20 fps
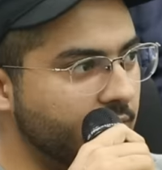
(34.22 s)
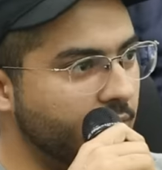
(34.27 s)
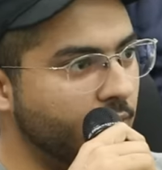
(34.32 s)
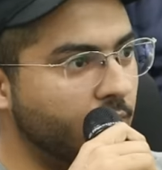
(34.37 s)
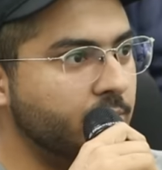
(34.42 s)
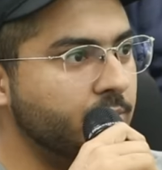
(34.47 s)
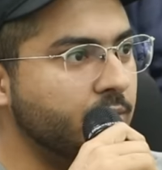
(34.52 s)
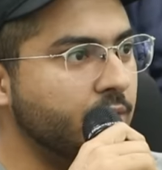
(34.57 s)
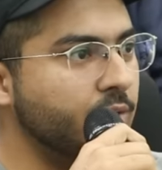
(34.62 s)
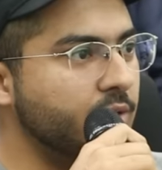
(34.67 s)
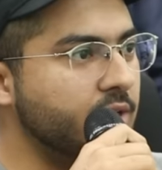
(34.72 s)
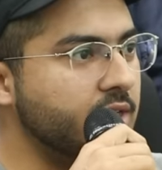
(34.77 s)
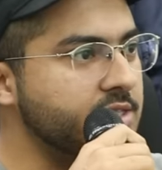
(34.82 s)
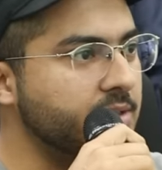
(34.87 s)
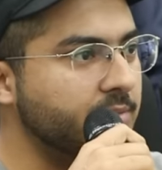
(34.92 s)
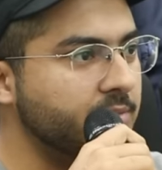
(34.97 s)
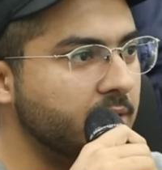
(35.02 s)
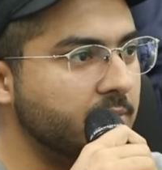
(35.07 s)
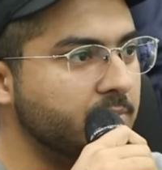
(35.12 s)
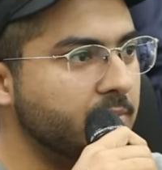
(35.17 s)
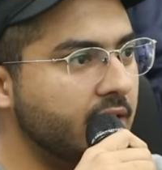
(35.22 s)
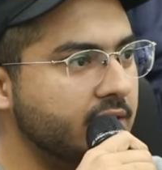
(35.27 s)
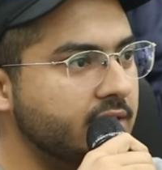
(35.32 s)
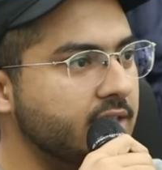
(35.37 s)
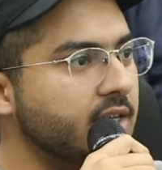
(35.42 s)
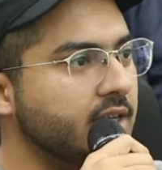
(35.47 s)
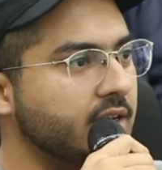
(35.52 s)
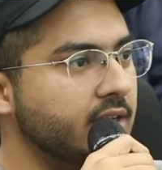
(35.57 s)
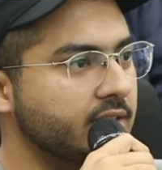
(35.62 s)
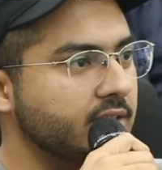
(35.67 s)
नॉर्मल हो गए जब तक बात
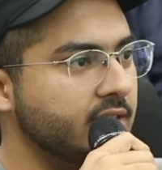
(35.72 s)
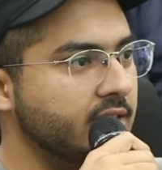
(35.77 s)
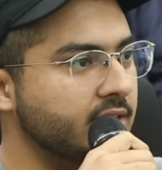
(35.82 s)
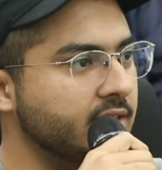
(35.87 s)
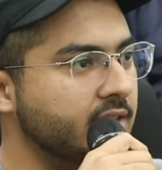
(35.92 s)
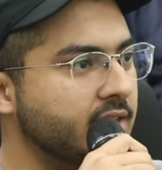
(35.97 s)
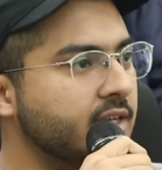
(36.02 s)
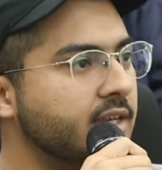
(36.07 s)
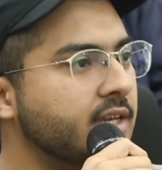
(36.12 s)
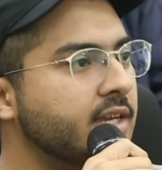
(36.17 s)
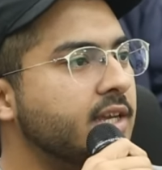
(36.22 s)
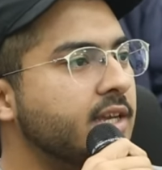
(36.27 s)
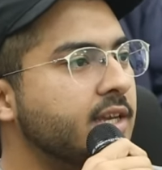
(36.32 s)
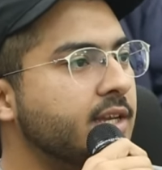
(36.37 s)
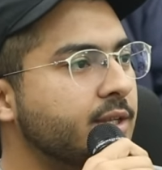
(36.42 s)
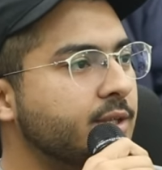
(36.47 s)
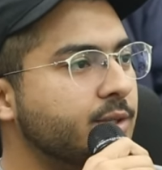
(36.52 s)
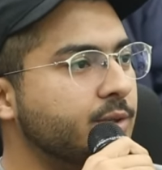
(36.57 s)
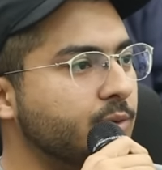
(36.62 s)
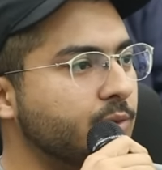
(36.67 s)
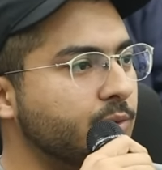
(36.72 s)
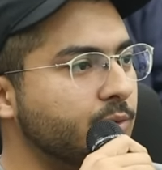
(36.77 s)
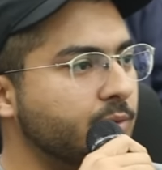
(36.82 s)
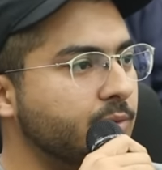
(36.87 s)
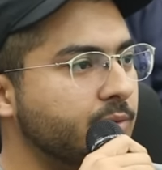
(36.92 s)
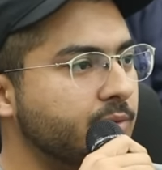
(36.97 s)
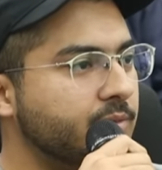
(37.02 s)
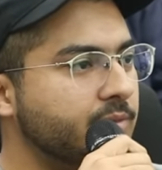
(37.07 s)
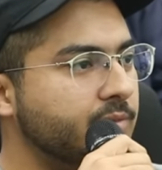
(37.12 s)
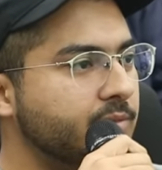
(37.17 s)
नहीं करते ना तो
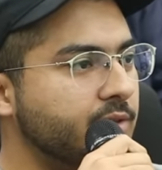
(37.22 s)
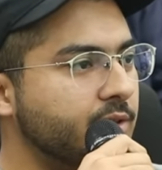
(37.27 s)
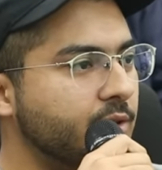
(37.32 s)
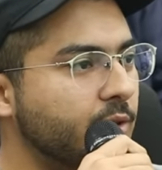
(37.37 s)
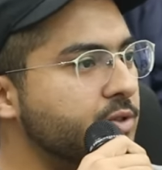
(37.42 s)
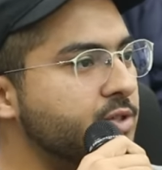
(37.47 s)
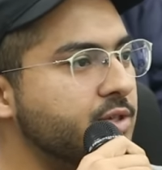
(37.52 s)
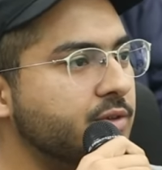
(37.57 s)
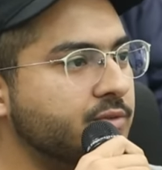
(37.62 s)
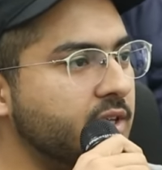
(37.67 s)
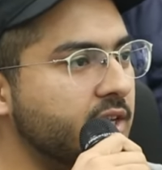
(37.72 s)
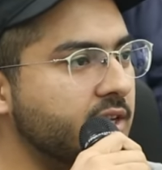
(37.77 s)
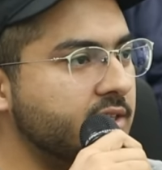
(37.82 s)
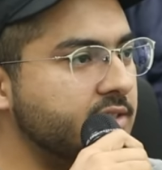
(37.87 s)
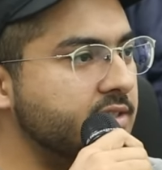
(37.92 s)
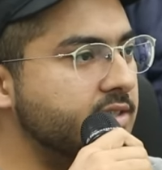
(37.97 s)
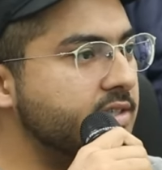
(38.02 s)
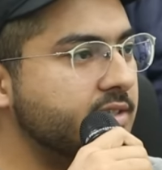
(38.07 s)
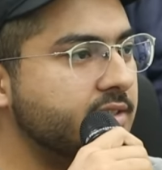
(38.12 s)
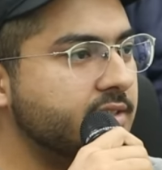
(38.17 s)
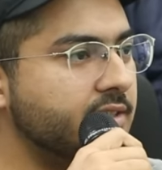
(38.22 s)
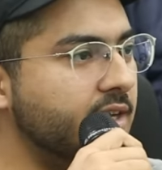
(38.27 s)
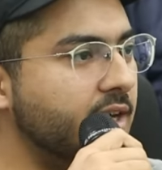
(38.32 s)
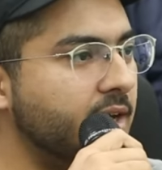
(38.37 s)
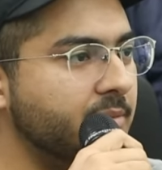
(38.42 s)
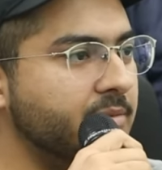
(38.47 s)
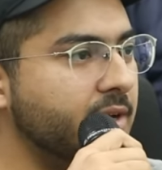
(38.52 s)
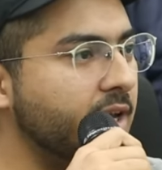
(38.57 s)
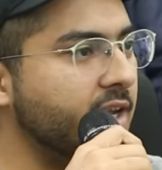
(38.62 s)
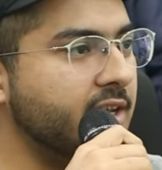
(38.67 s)
लॉट्स ऑफ थिंग्स
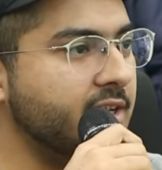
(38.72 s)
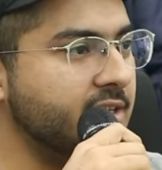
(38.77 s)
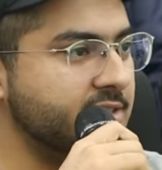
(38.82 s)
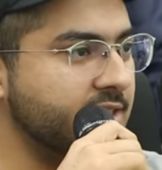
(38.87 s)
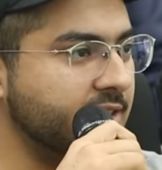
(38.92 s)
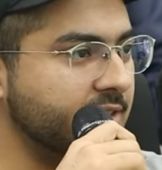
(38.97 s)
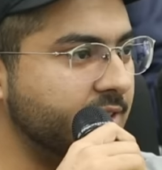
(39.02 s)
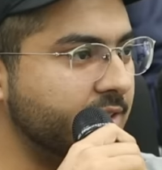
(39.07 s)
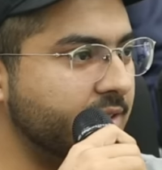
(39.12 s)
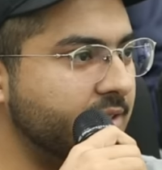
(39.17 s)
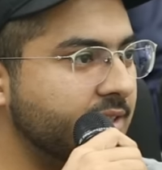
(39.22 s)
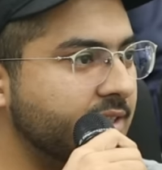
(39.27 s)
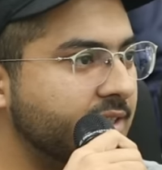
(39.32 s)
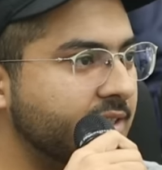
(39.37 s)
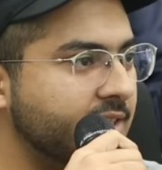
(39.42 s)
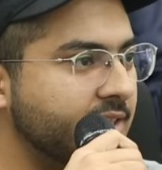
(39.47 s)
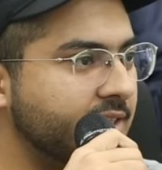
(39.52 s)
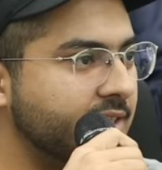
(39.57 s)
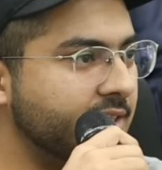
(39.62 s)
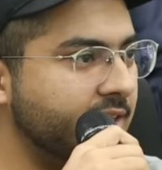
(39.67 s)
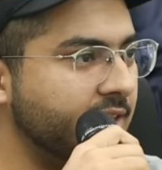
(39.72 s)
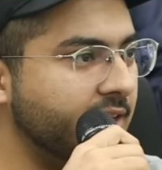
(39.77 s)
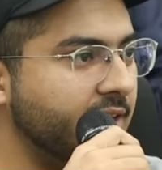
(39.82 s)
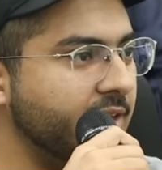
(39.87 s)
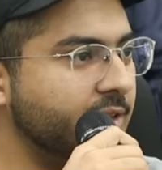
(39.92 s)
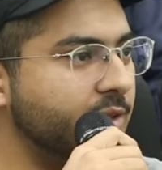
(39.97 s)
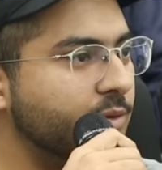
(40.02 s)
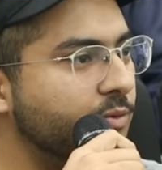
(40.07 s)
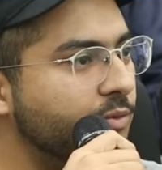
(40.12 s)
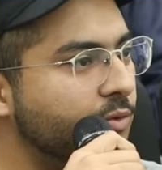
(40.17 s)
आप नहीं कर सकते ठीक
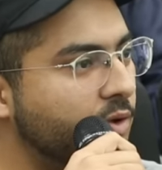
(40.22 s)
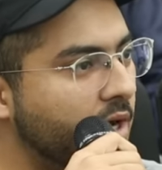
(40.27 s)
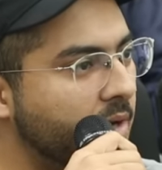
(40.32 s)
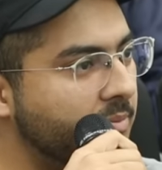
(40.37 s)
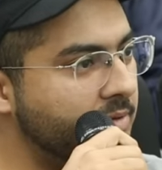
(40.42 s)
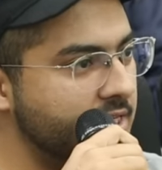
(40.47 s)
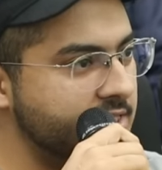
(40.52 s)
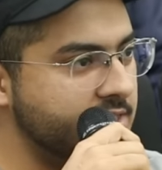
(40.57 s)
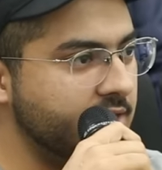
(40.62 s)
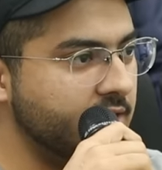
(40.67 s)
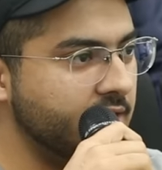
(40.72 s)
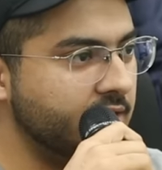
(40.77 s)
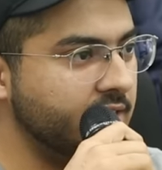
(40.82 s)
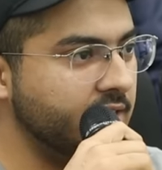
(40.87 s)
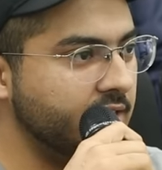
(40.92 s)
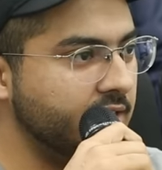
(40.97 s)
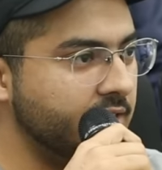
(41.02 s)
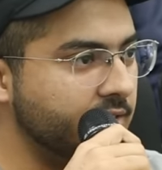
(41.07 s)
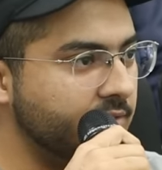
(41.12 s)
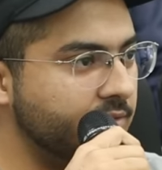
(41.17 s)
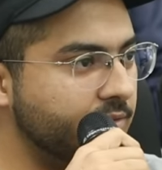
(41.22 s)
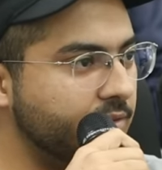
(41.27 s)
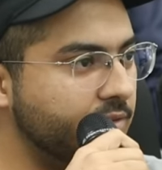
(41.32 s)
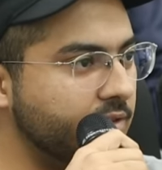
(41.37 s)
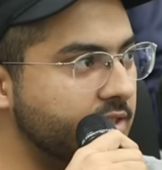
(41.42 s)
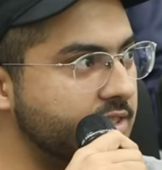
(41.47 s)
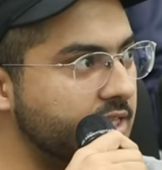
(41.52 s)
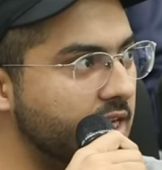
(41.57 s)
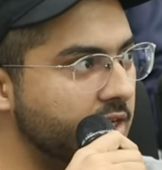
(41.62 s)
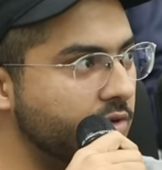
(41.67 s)
है तो वो आप कैसे करते हैं
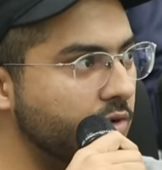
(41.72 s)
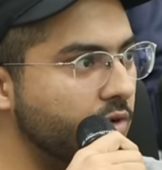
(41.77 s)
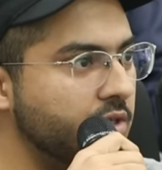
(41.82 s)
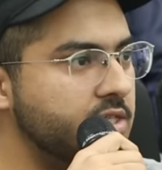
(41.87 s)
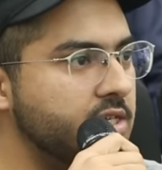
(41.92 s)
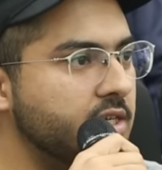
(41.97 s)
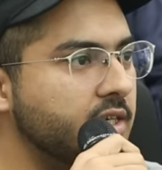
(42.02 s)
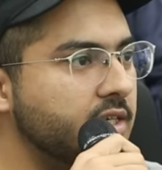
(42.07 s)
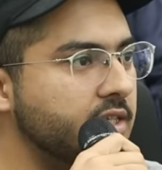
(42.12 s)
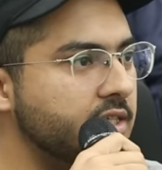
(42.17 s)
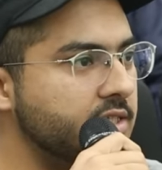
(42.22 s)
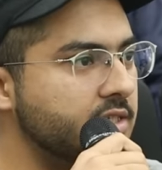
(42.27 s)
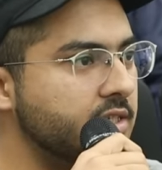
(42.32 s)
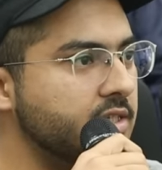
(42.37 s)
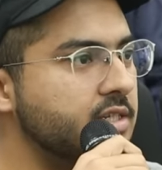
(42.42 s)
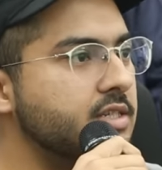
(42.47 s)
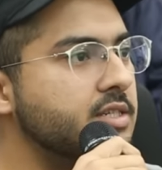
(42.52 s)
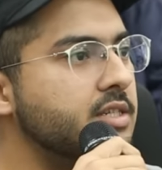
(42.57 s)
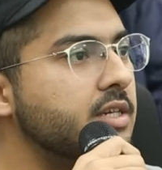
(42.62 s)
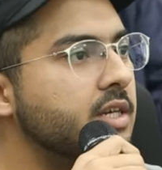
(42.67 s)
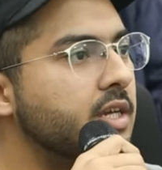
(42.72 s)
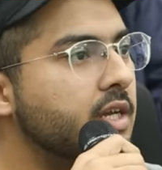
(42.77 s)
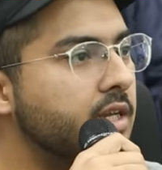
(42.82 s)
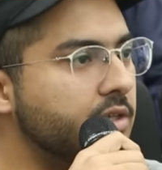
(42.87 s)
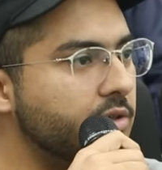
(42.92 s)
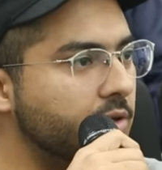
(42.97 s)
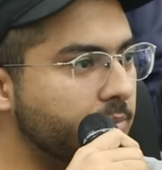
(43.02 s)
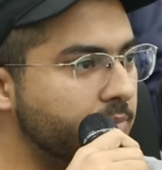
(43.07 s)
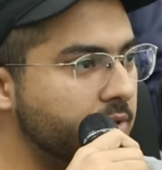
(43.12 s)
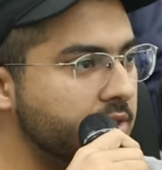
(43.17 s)
साइकोलॉजिकल रीजन
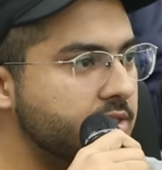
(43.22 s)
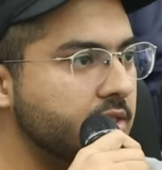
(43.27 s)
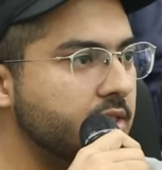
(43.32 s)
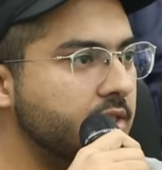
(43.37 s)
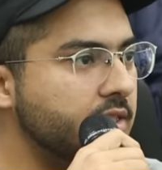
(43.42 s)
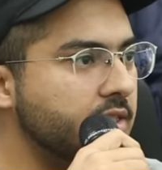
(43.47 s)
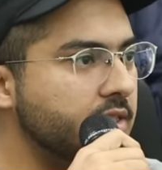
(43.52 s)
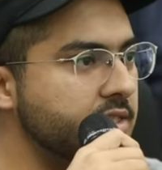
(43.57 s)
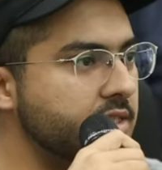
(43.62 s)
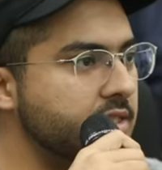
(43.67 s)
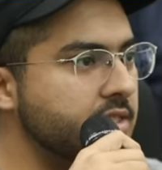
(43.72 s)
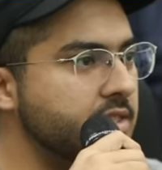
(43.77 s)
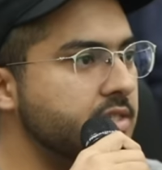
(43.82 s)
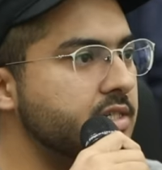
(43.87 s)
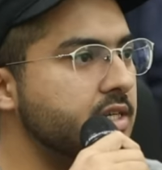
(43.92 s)
योर पर्सनल रीजन